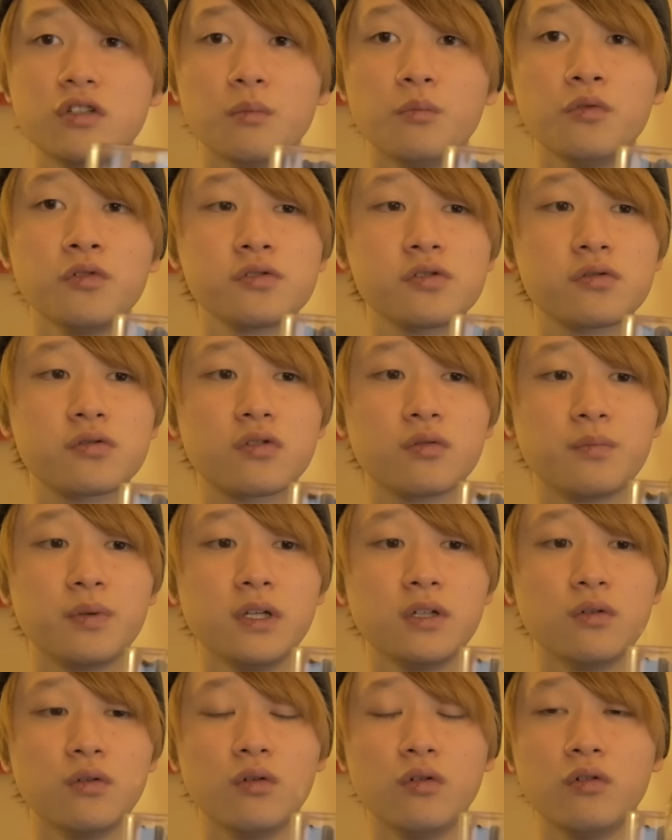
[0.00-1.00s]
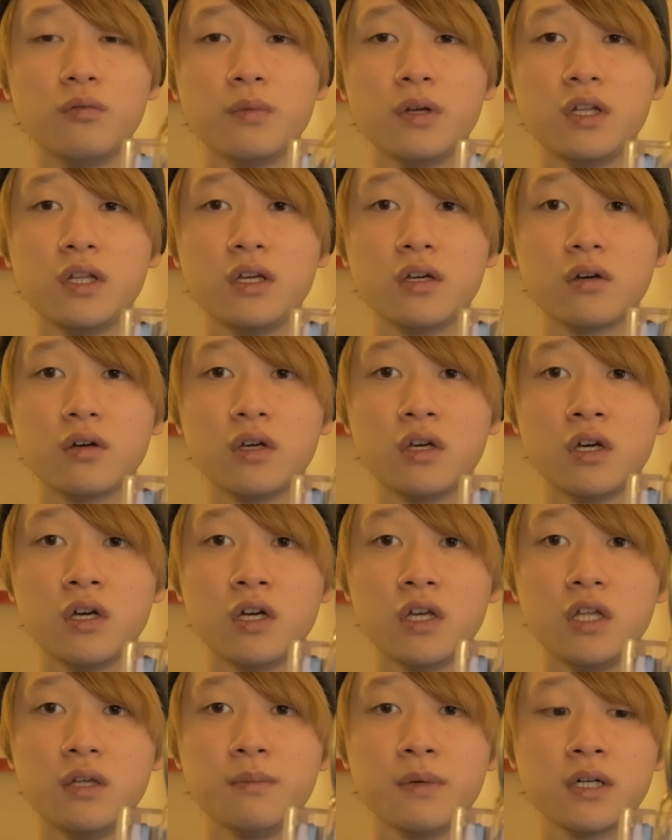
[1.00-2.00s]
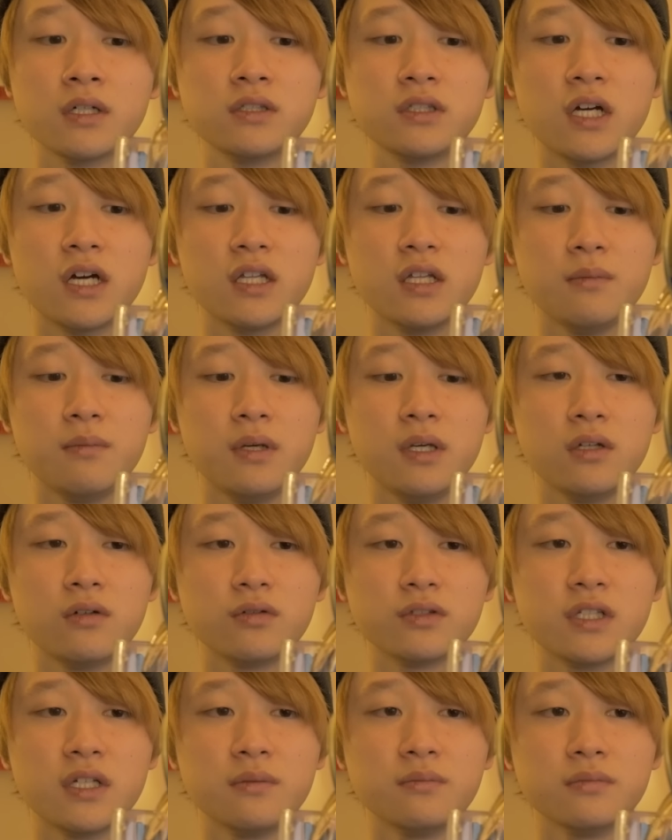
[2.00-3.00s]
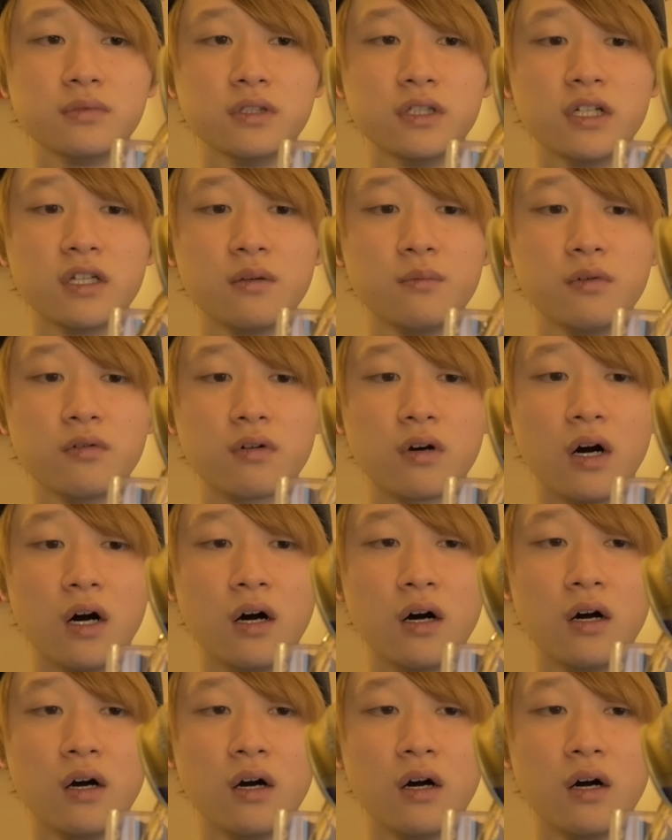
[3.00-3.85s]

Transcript: じゃあもうちょっとビール多めに今ぐらいにビールを全部入れてみようか